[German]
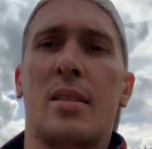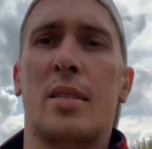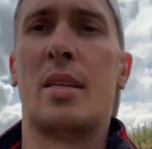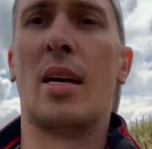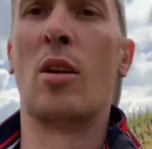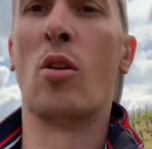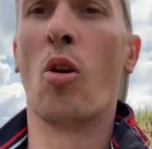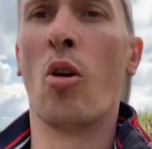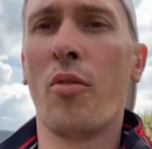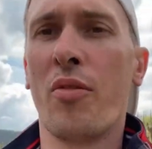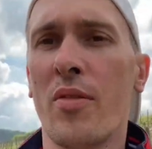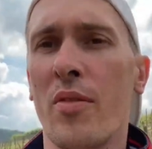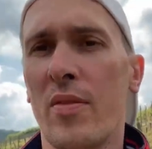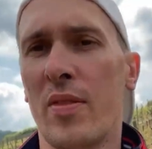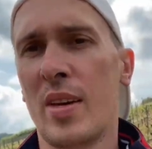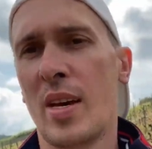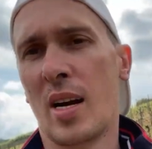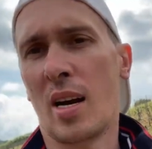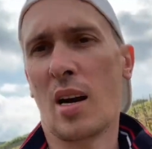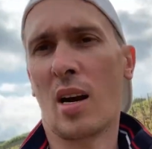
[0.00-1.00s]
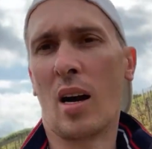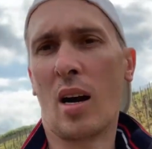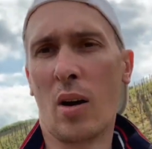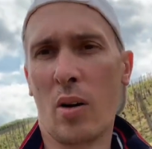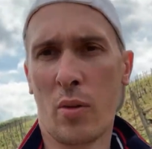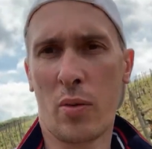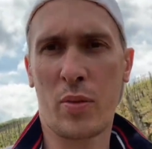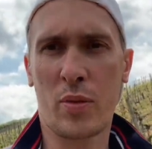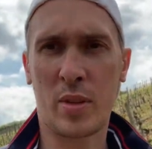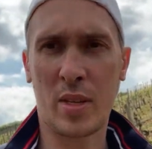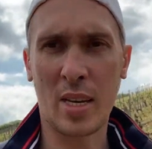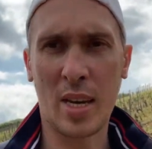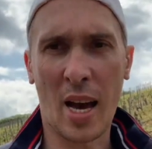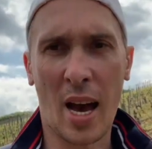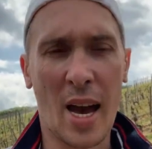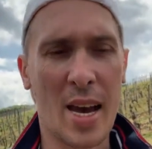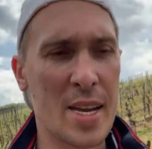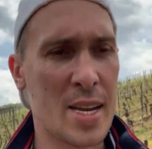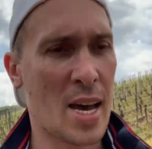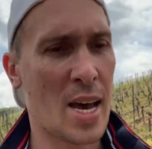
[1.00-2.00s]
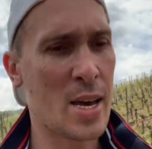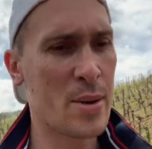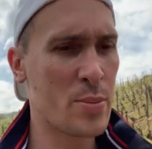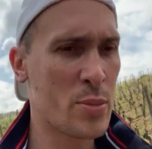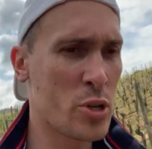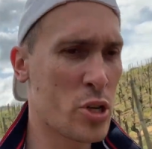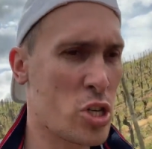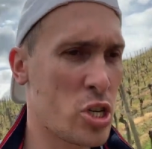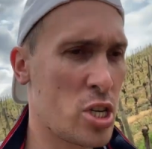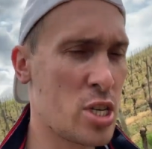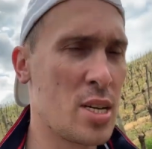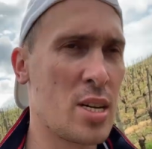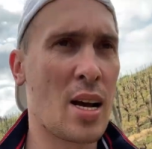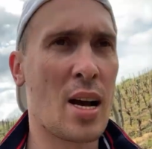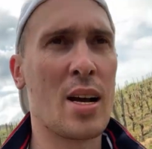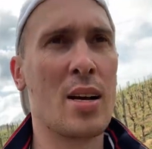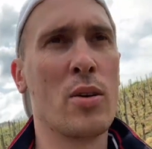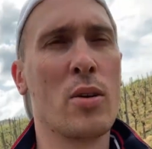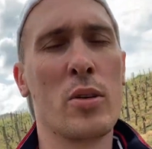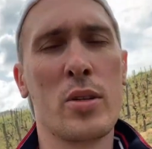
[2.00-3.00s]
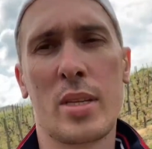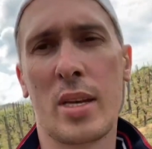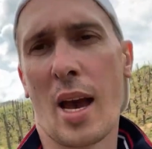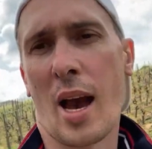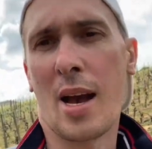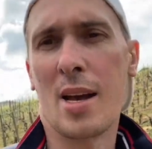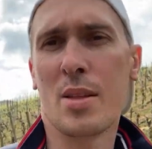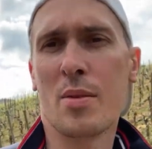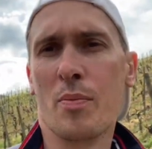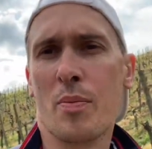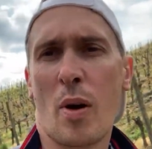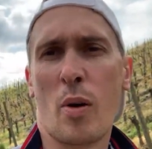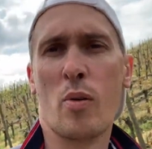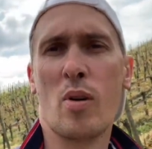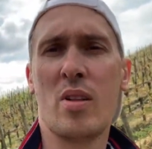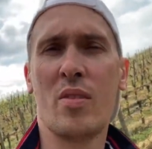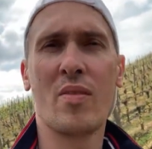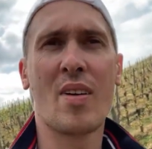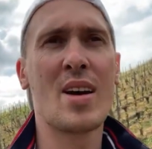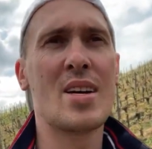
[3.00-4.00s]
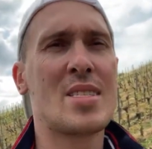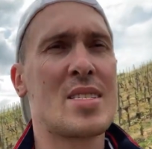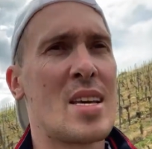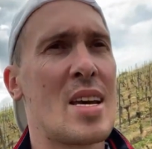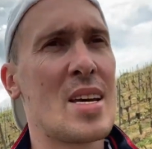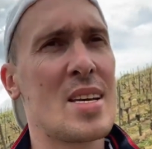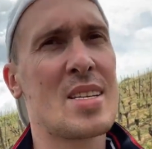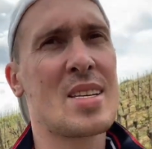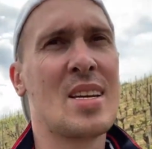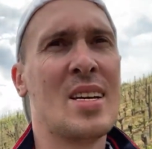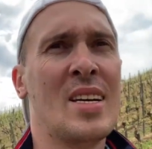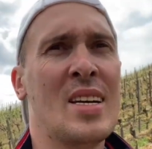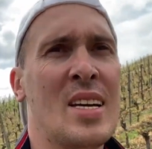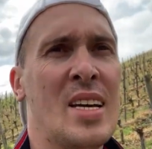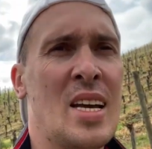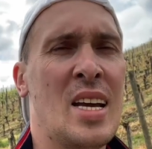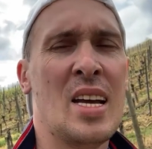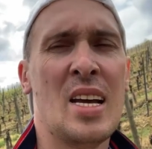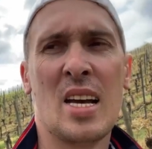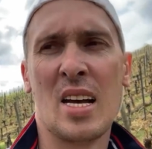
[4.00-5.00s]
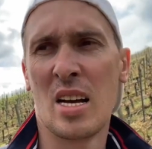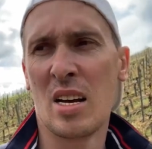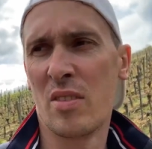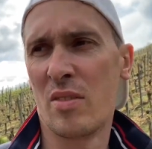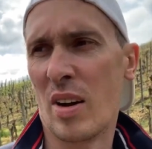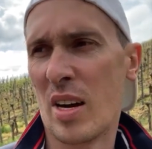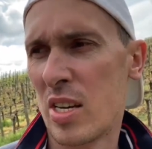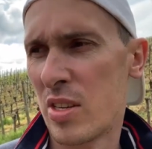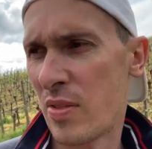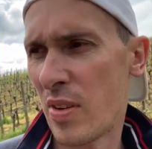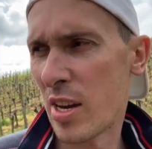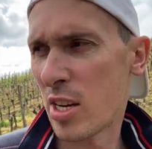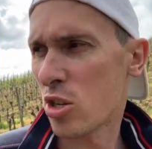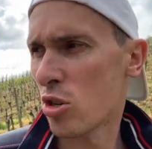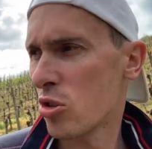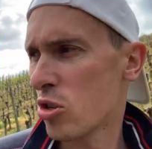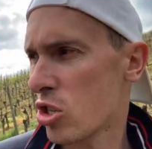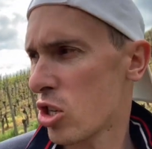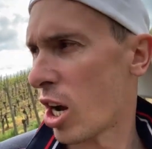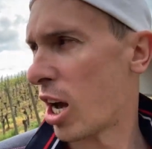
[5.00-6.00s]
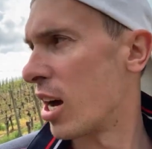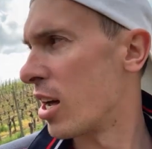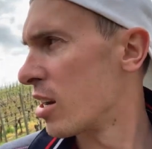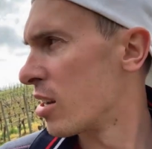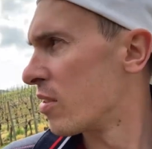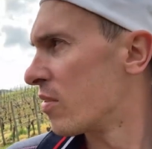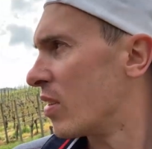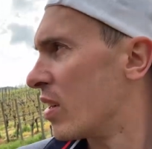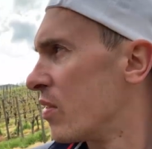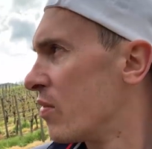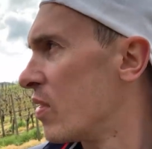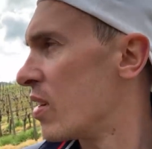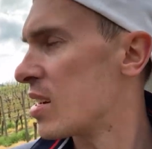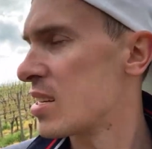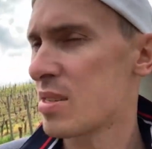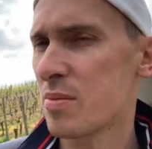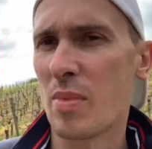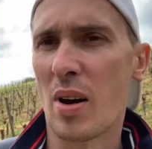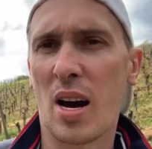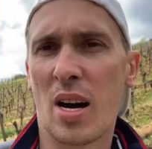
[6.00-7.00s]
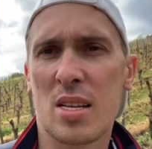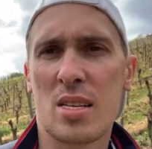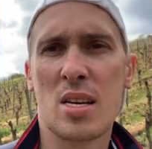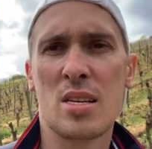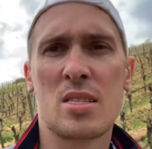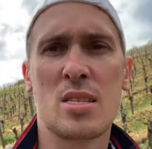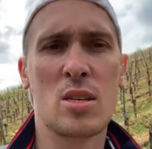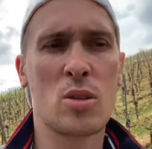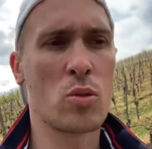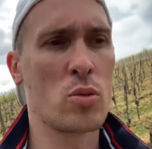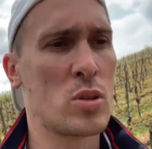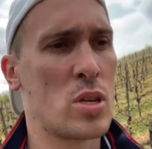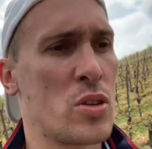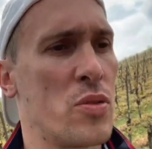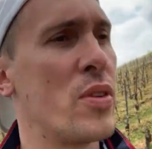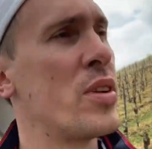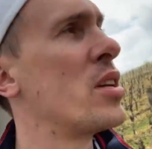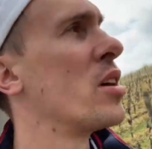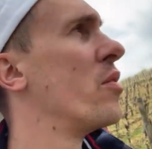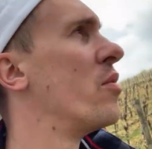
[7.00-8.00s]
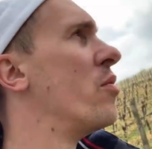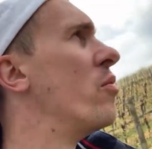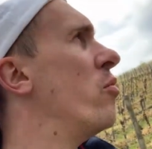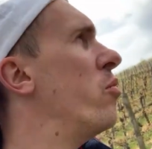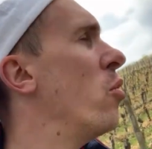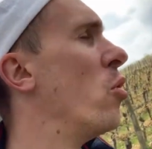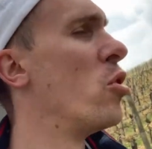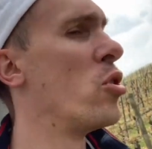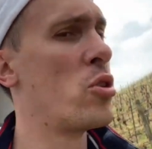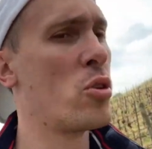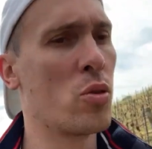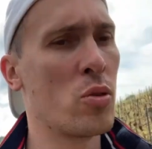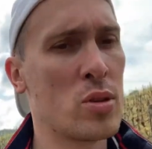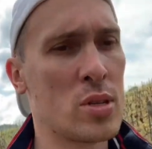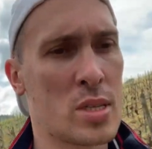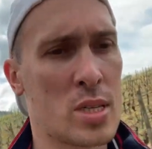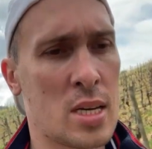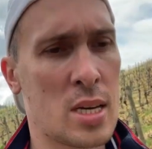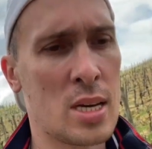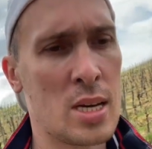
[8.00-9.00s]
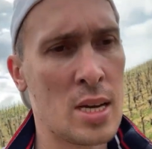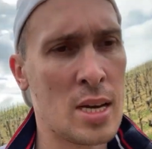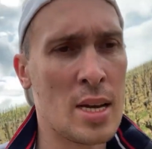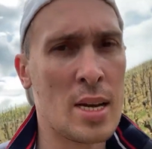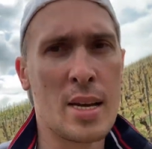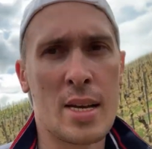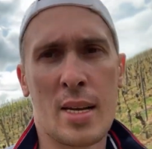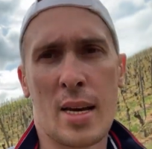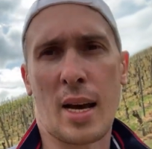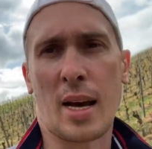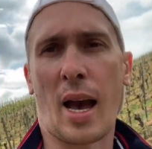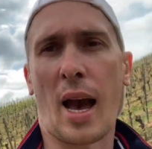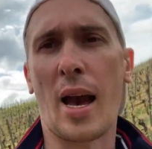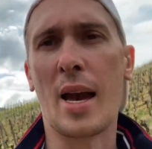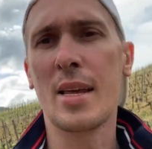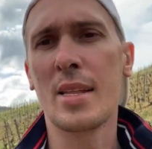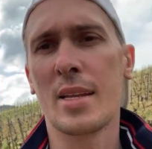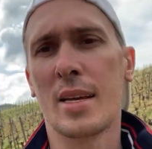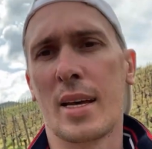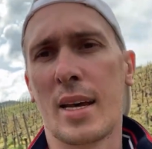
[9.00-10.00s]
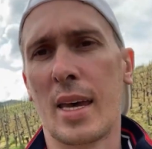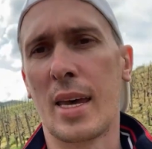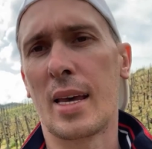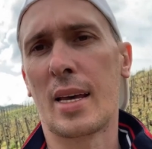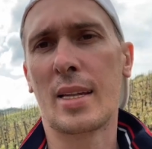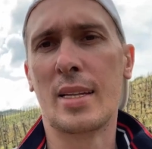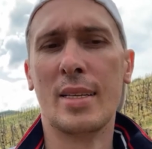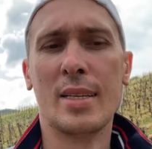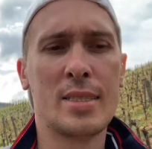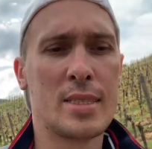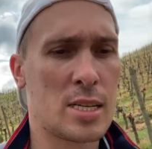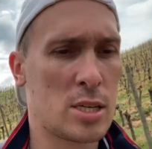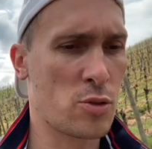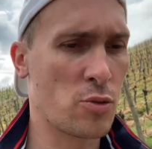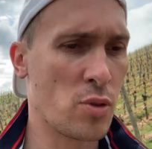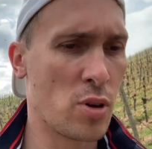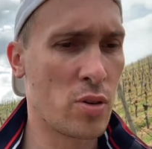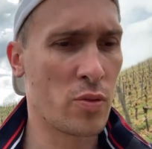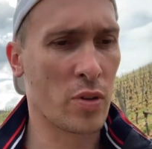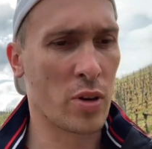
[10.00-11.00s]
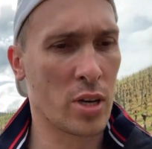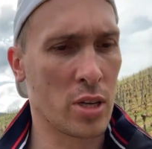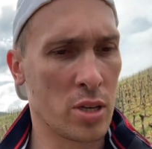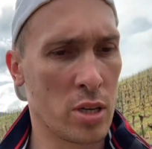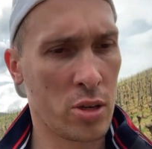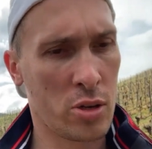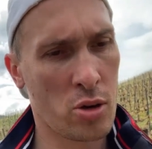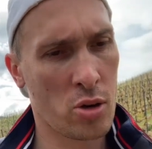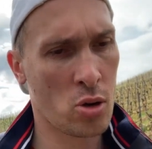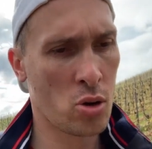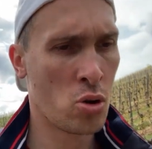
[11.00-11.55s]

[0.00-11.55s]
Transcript: Dann hoffen wir auf die Einheimischen und der alten Bauernweisheit, weil es wäre schon schade, wenn wir jetzt im Ahrtal sind und das Wetter würde uns reinregnen. Das wollen wir ja nicht.